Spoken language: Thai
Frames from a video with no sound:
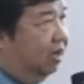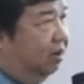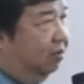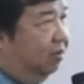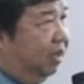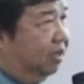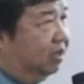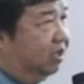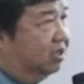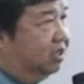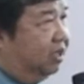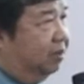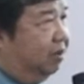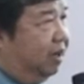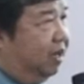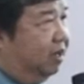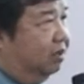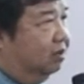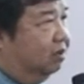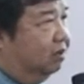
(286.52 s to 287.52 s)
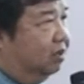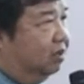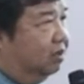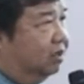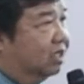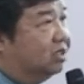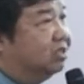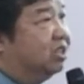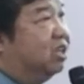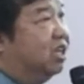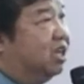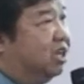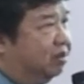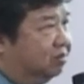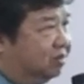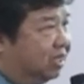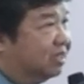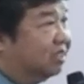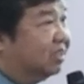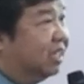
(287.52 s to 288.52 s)
มันก็จะเป็น sustain เนี่ย
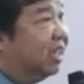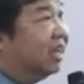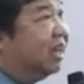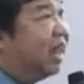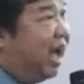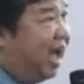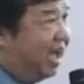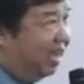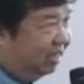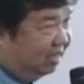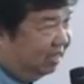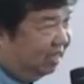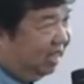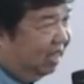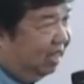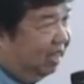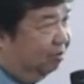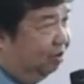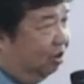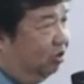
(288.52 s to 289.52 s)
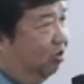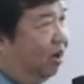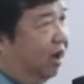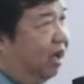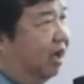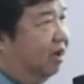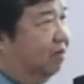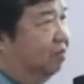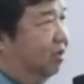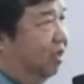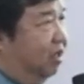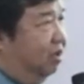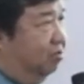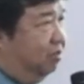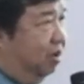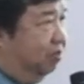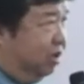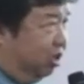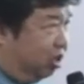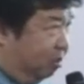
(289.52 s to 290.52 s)
sustain ได้นะครับเพราะว่า
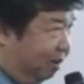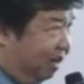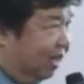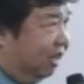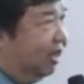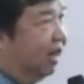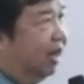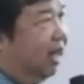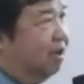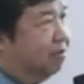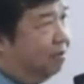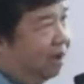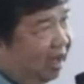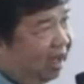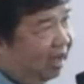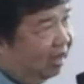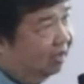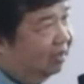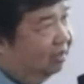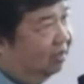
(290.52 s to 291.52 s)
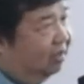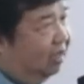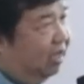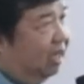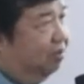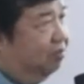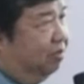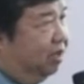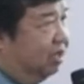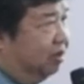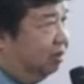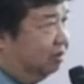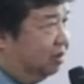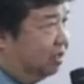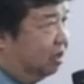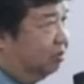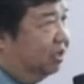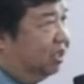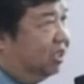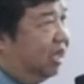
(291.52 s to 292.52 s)
มันไม่ต้องผลิตอะไรมากนะมี
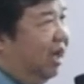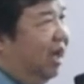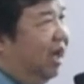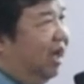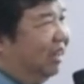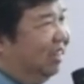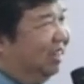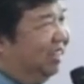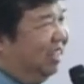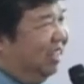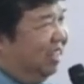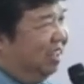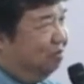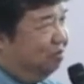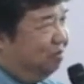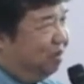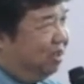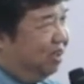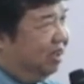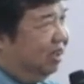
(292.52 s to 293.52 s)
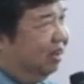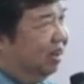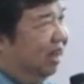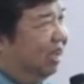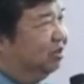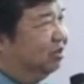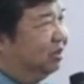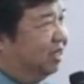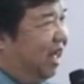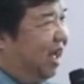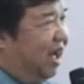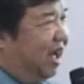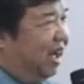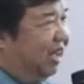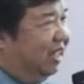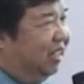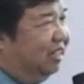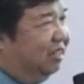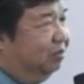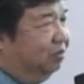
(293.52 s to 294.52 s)
ธรรมชาติมีไลฟ์สไต
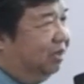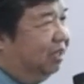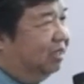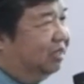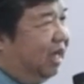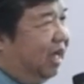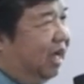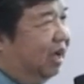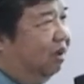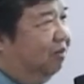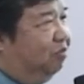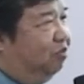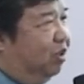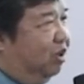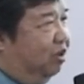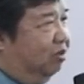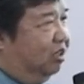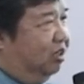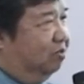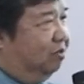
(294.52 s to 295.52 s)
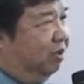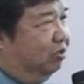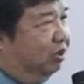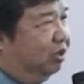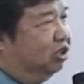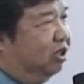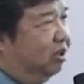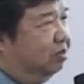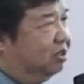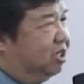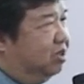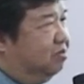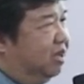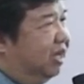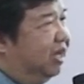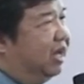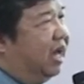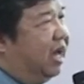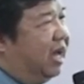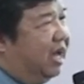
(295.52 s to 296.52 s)
ล์ต่างๆที่เป็นวัตถุดิบที่มี
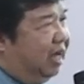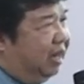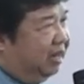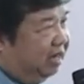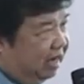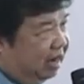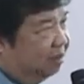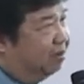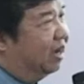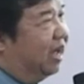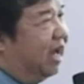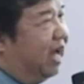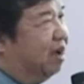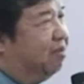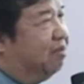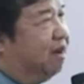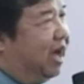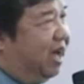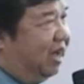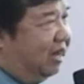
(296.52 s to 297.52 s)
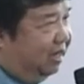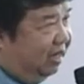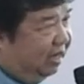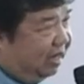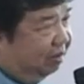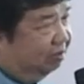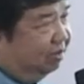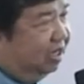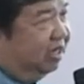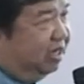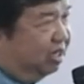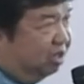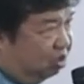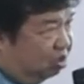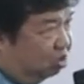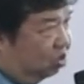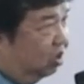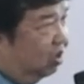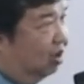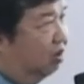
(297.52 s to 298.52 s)
ค่าล้ำค่ามากนะครับที่ดึง
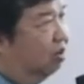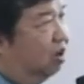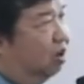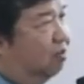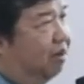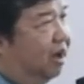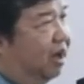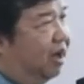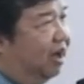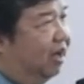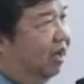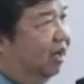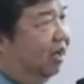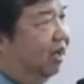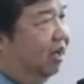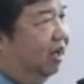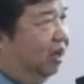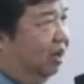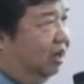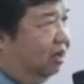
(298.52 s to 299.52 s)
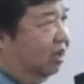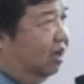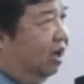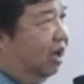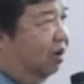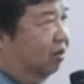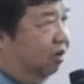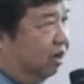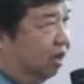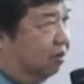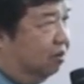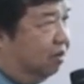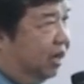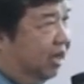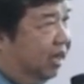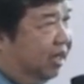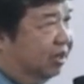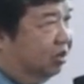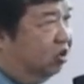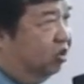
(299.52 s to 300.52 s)
ดูดเขาเข้ามา แล้วก็เอาเงินมา
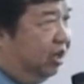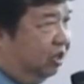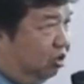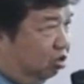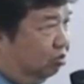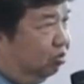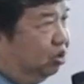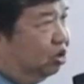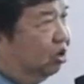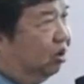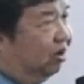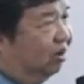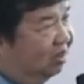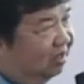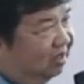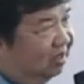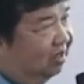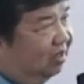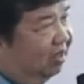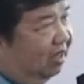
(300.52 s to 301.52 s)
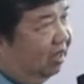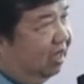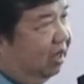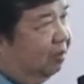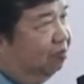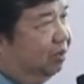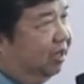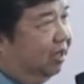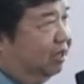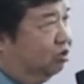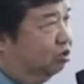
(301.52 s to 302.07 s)
ให้คนในชุมชนนะครับเป็นแต่